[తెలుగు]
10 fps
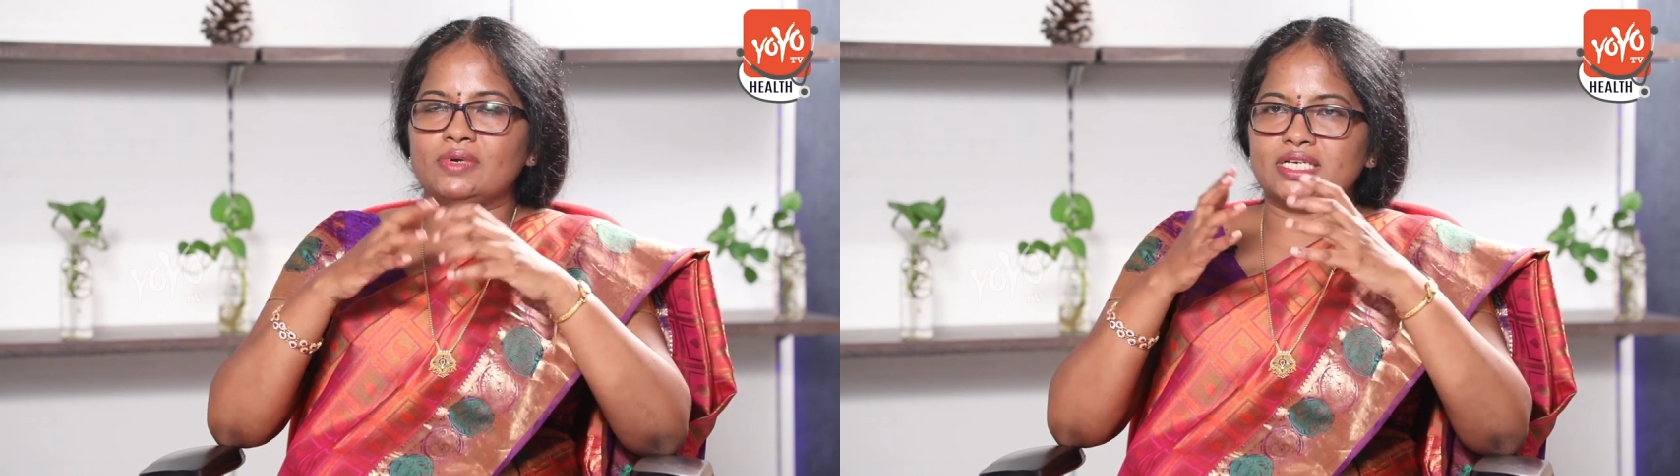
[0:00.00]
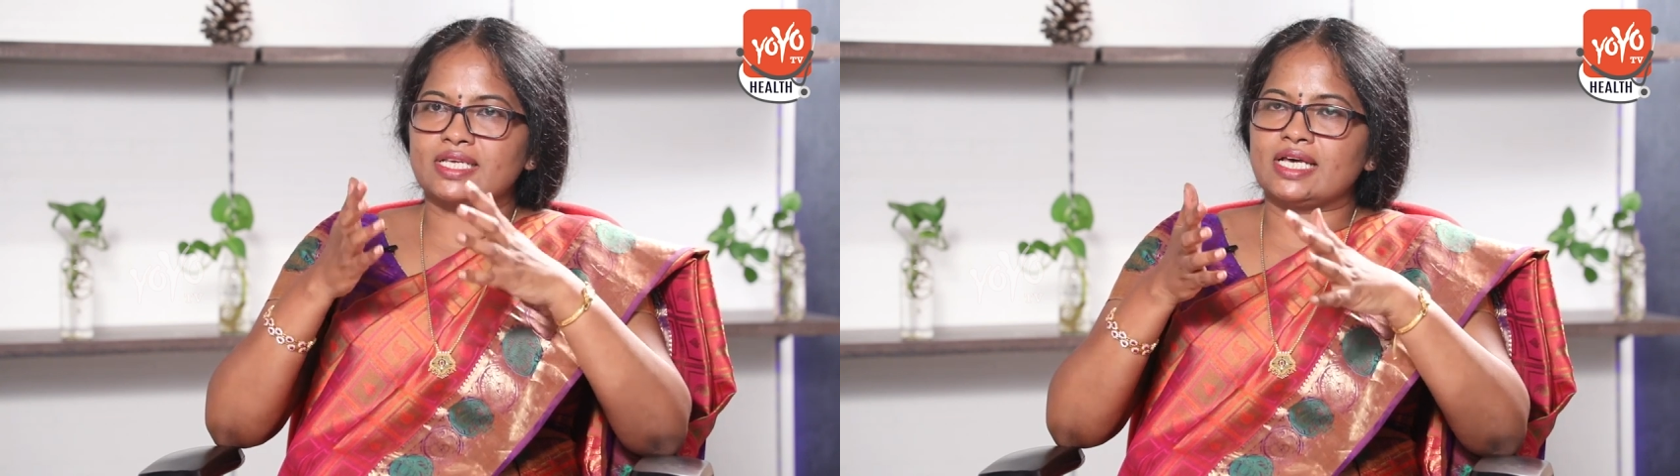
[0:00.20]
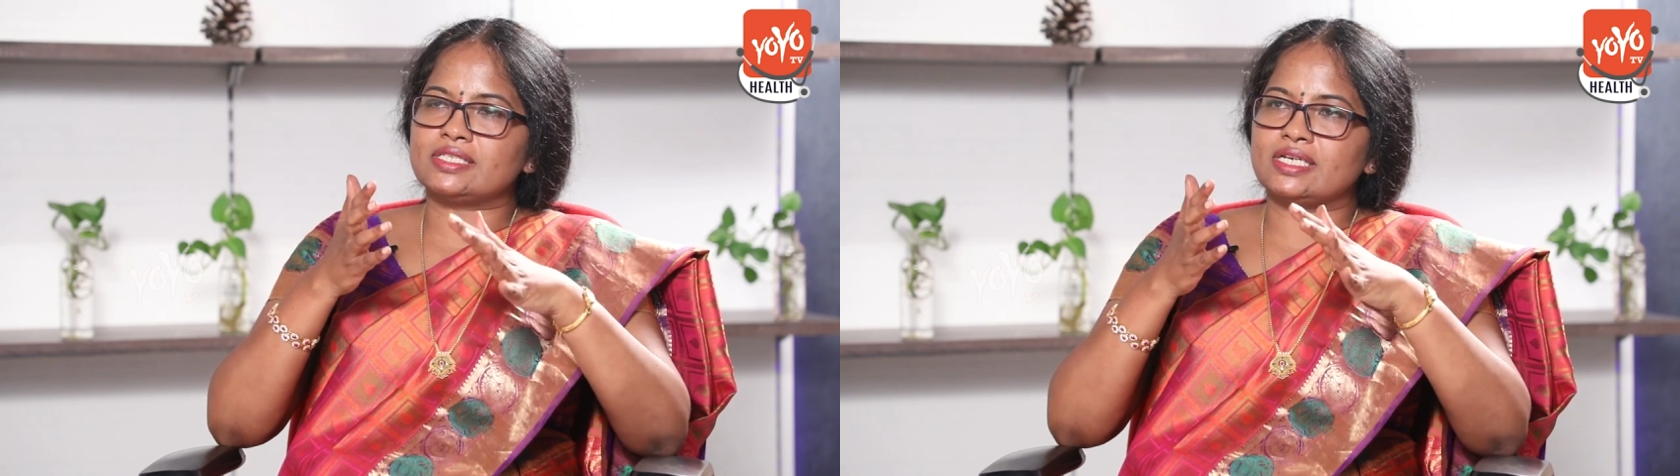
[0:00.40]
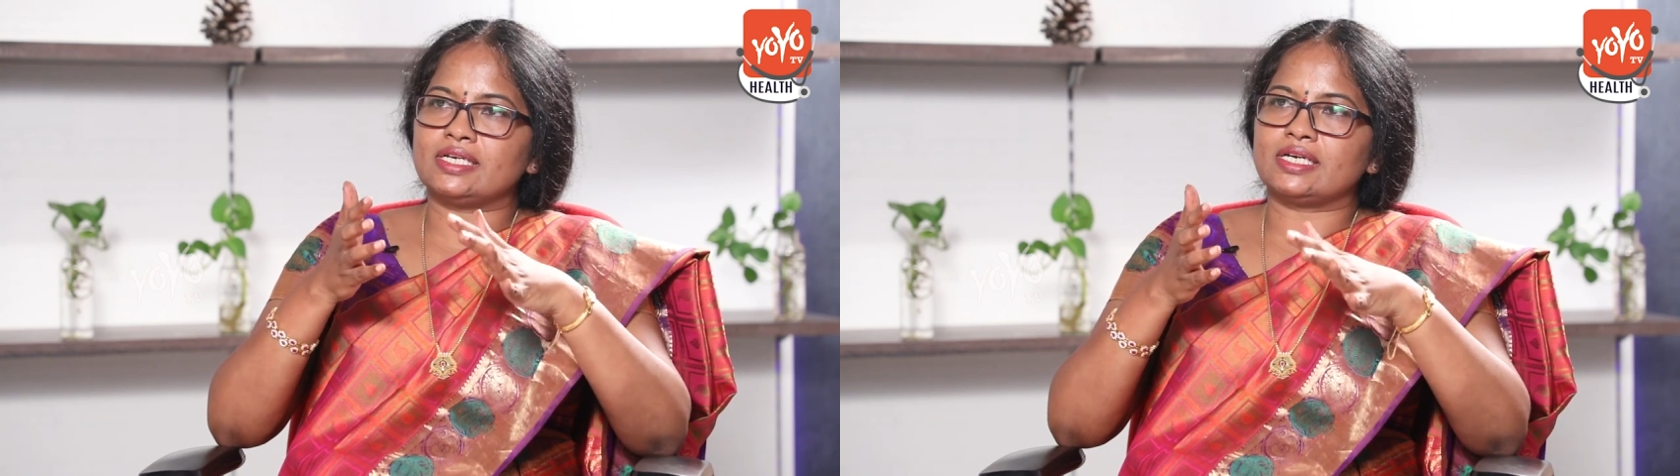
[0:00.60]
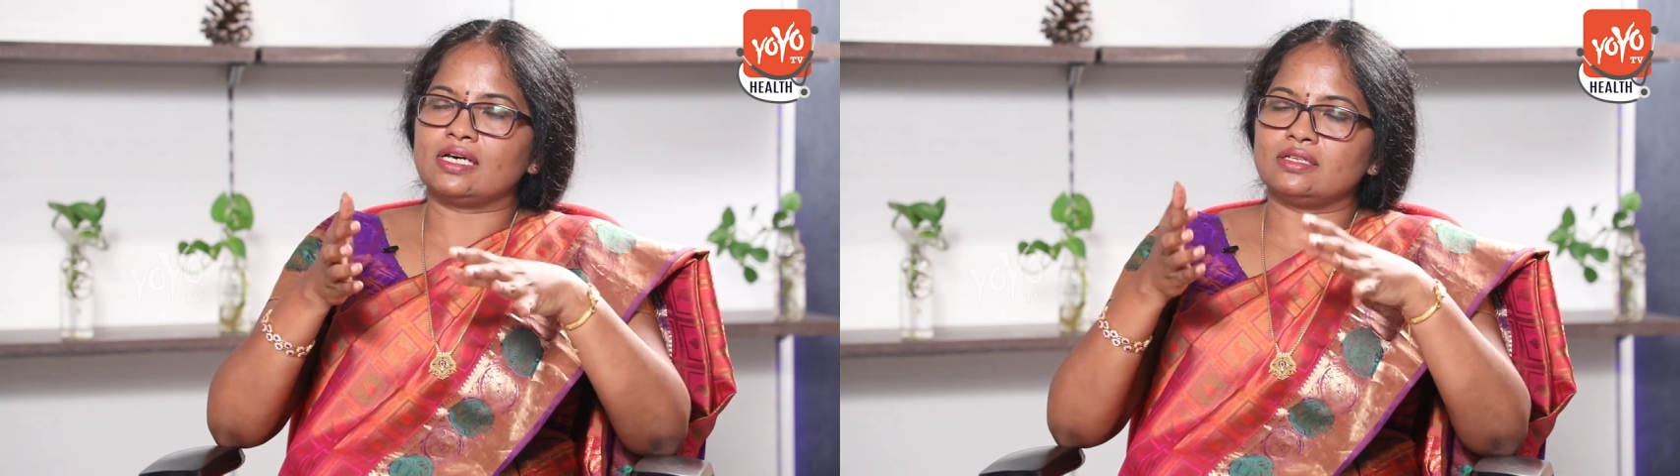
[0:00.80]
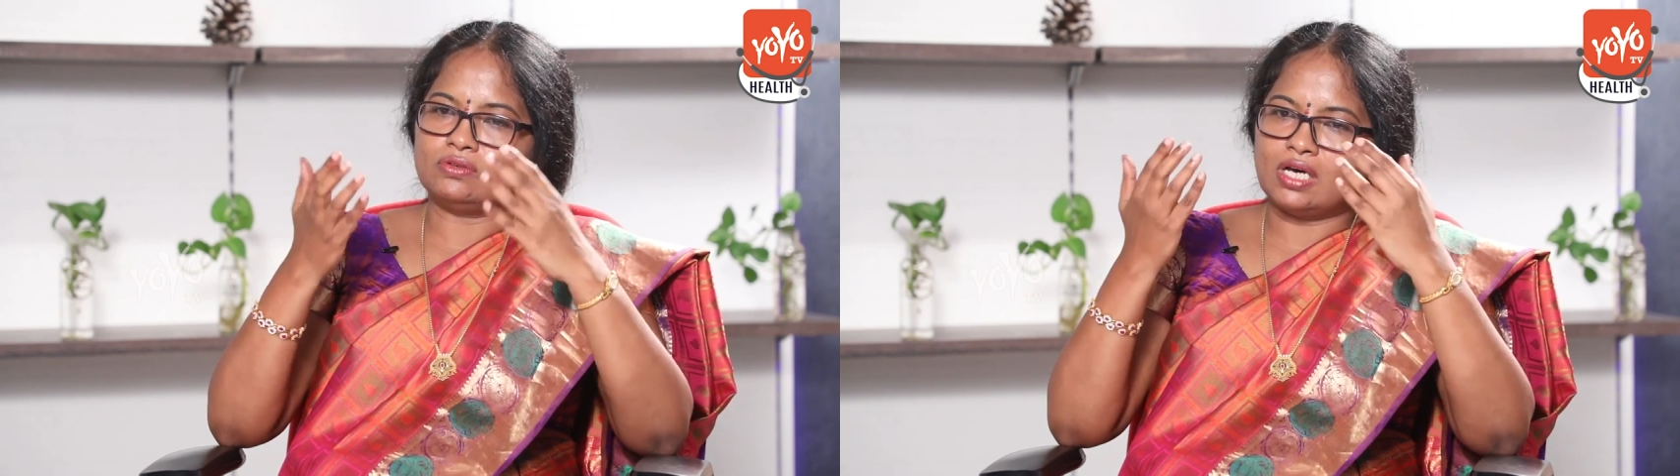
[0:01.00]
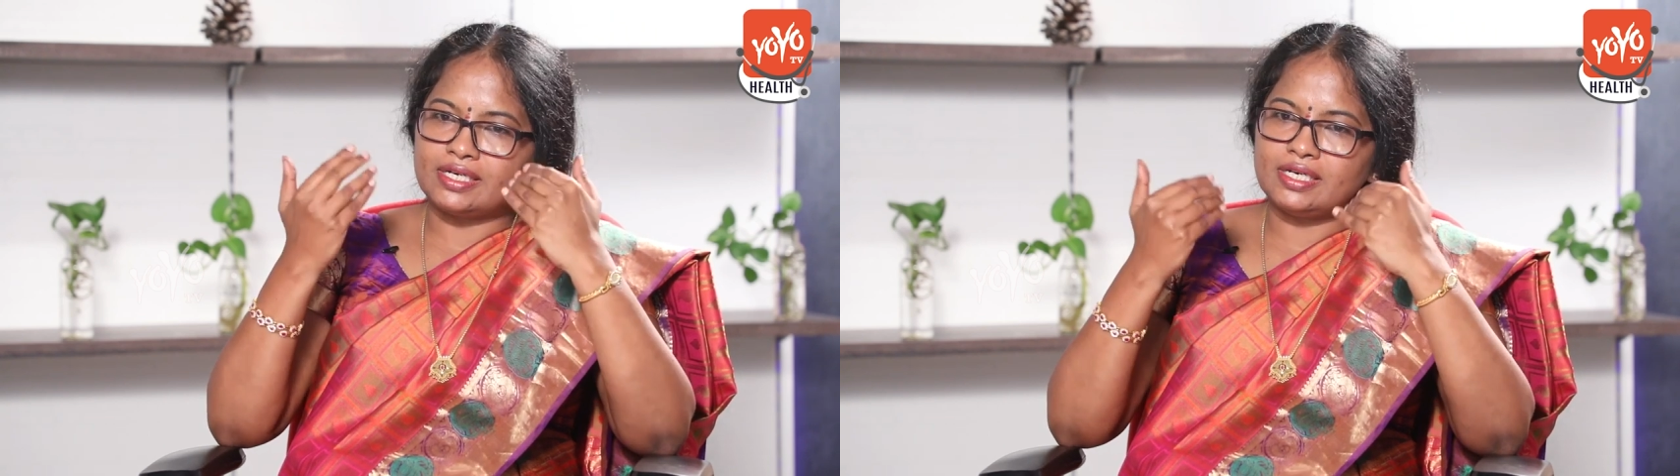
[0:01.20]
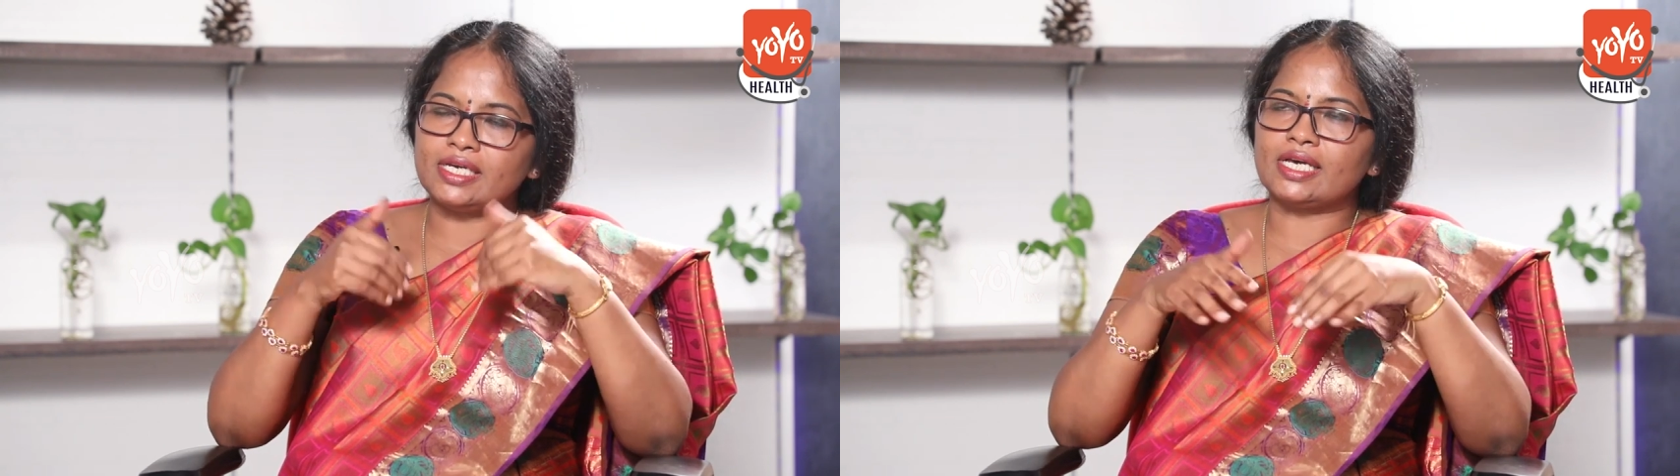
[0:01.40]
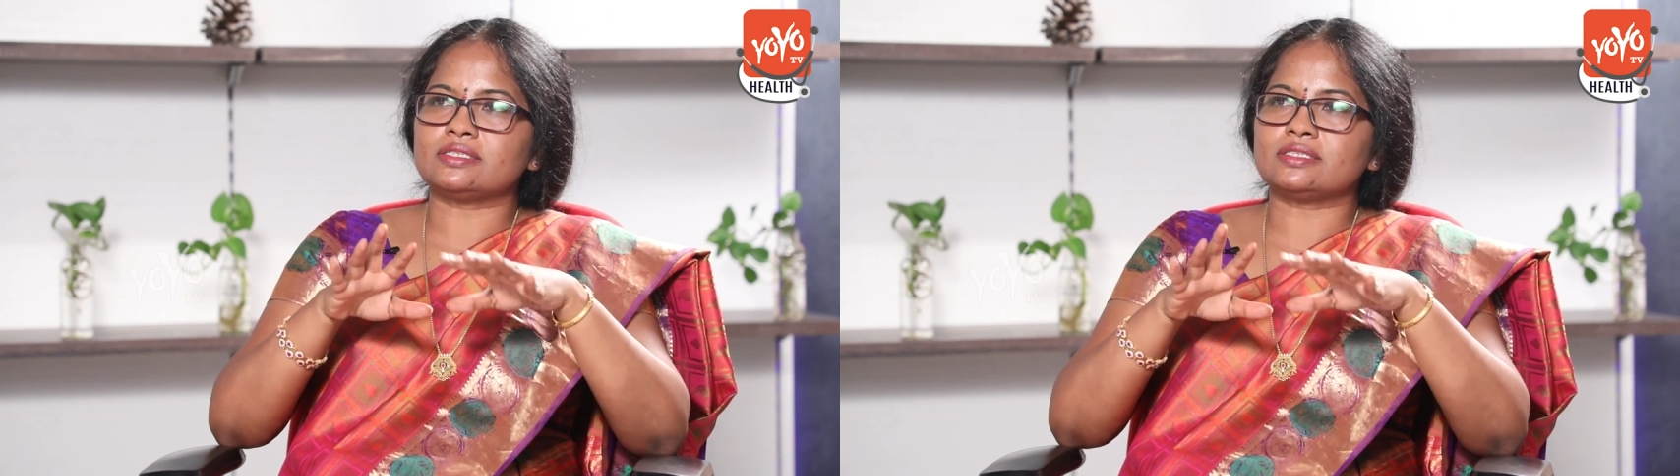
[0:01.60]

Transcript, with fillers: బ్రెస్ట్ క్యాన్సర్ అనే కాదు అన్ని